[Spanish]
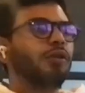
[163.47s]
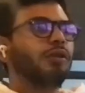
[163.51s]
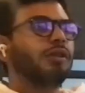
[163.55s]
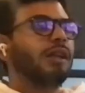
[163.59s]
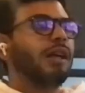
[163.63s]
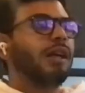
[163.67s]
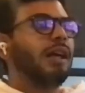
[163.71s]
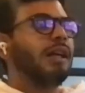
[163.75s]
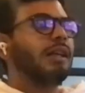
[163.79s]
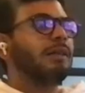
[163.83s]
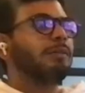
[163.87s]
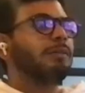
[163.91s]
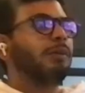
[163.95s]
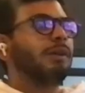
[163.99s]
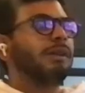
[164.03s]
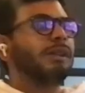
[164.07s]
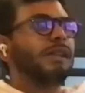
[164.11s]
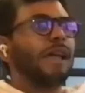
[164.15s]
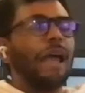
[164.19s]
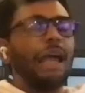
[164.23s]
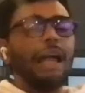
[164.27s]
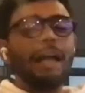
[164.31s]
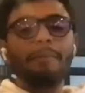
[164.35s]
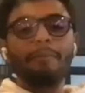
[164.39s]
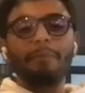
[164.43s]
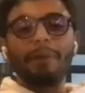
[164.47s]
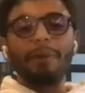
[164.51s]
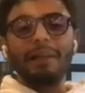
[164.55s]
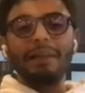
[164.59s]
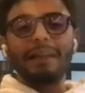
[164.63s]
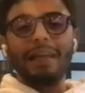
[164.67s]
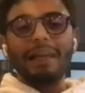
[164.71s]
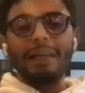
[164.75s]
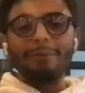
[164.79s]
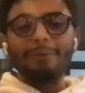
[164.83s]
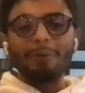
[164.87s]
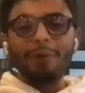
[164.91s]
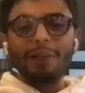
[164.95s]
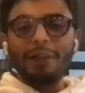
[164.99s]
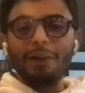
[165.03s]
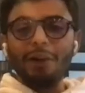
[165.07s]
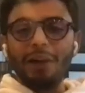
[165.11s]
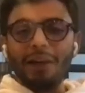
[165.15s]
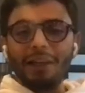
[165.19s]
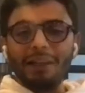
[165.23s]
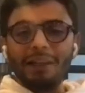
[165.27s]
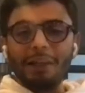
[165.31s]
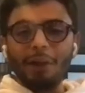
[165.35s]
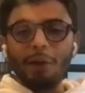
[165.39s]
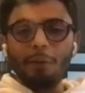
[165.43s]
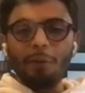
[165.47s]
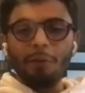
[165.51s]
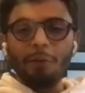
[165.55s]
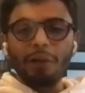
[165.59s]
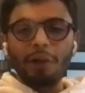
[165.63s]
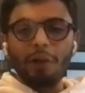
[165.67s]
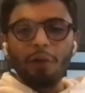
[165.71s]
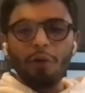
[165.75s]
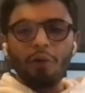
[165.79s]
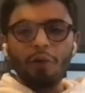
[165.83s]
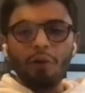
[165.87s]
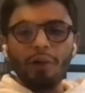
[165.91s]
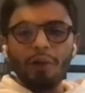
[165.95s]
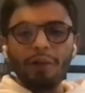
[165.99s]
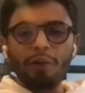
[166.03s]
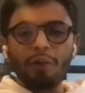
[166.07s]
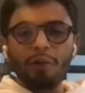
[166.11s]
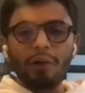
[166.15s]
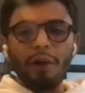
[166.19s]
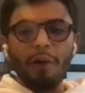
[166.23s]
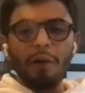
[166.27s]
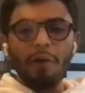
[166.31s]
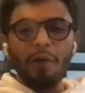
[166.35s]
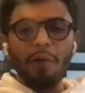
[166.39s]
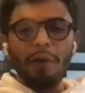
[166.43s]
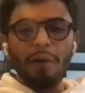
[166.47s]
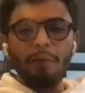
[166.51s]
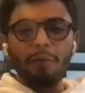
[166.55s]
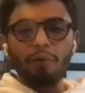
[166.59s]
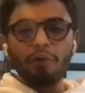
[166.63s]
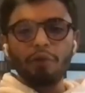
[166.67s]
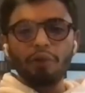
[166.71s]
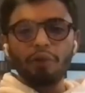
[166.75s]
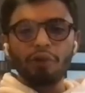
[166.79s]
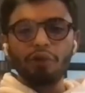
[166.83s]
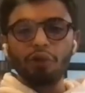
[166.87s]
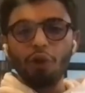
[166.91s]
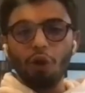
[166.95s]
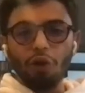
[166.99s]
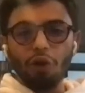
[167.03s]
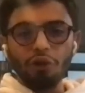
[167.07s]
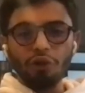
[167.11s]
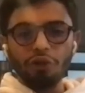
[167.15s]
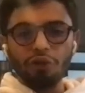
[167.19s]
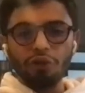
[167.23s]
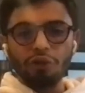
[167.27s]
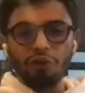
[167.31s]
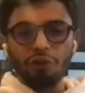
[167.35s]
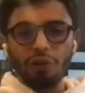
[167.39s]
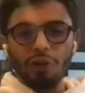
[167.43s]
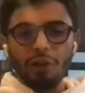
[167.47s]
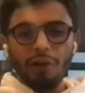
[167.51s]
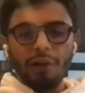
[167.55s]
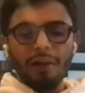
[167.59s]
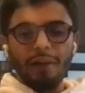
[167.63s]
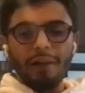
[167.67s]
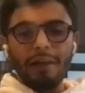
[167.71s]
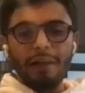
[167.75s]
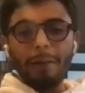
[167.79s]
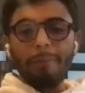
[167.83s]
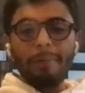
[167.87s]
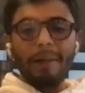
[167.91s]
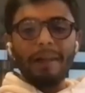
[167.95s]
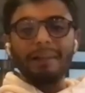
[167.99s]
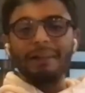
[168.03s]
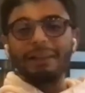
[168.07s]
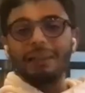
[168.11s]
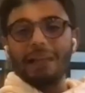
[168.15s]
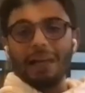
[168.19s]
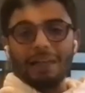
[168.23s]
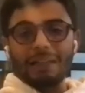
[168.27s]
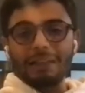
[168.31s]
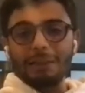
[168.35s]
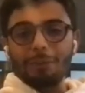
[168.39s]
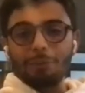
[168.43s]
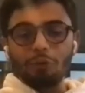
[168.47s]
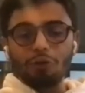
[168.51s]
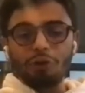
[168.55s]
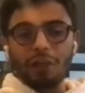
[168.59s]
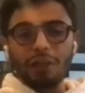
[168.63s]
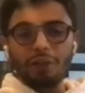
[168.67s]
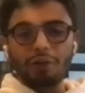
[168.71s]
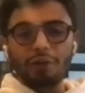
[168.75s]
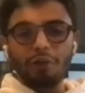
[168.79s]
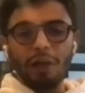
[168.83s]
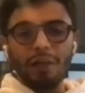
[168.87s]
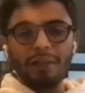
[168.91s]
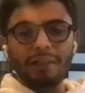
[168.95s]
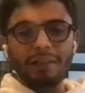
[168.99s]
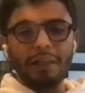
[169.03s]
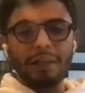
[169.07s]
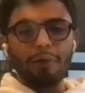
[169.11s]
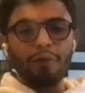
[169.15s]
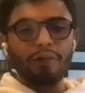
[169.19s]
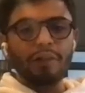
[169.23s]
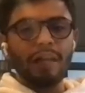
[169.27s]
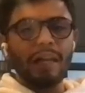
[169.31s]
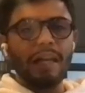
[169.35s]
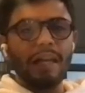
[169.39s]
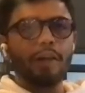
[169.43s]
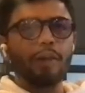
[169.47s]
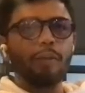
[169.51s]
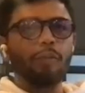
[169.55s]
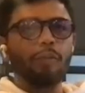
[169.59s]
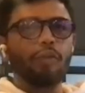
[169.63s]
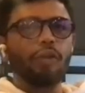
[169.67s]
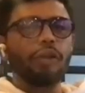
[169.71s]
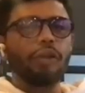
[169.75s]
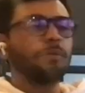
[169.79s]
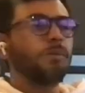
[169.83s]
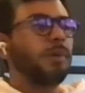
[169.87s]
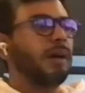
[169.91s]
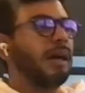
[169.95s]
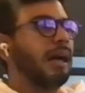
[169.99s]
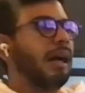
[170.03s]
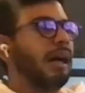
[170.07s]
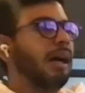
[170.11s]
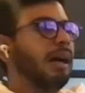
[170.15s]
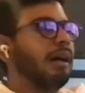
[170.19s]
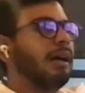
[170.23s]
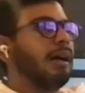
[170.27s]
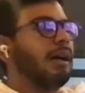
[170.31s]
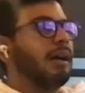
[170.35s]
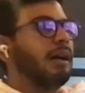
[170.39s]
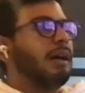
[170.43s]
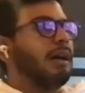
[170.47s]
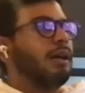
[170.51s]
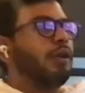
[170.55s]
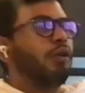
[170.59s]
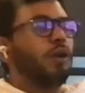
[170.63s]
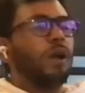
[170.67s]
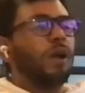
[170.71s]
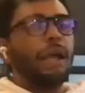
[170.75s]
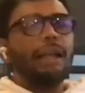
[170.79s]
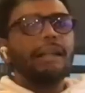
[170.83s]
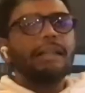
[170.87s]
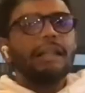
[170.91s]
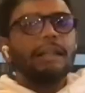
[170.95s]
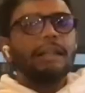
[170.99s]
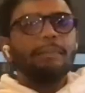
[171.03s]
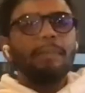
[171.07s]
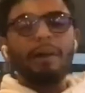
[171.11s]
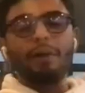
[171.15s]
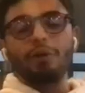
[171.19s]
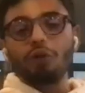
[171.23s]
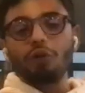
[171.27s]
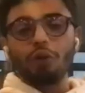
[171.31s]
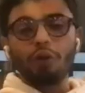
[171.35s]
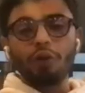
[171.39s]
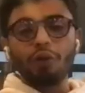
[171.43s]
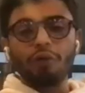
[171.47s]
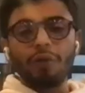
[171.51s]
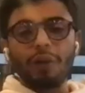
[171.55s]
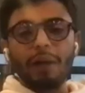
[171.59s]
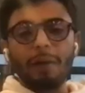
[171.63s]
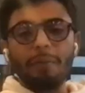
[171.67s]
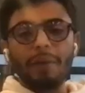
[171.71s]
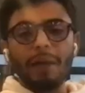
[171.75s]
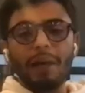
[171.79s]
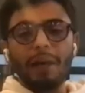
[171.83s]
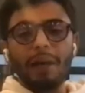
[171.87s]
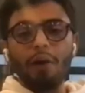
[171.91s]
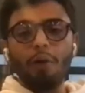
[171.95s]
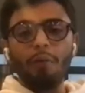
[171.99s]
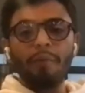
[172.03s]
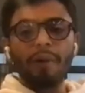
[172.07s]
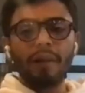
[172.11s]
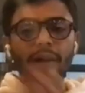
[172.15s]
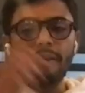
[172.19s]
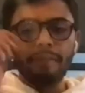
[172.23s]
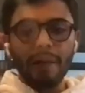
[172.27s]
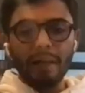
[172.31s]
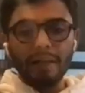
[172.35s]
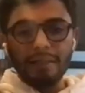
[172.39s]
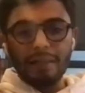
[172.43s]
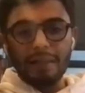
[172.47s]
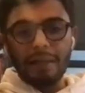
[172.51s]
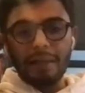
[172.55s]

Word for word: Entonces, pues nada, emprender es muy divertido porque a uno le toca vivir muchos nos, replantearse muchas cosas que no salen como una espera y una de esas para nosotros fue cambiar el nombre.